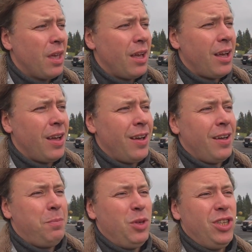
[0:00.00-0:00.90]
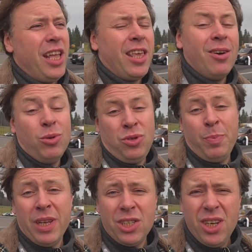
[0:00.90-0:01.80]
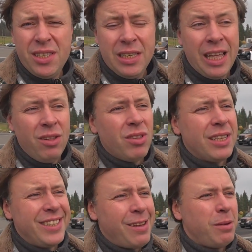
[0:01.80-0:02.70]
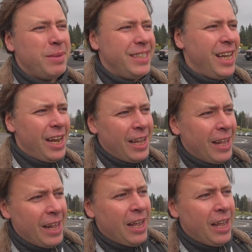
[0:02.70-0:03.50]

э, впечатление очень положительное, но на самом деле,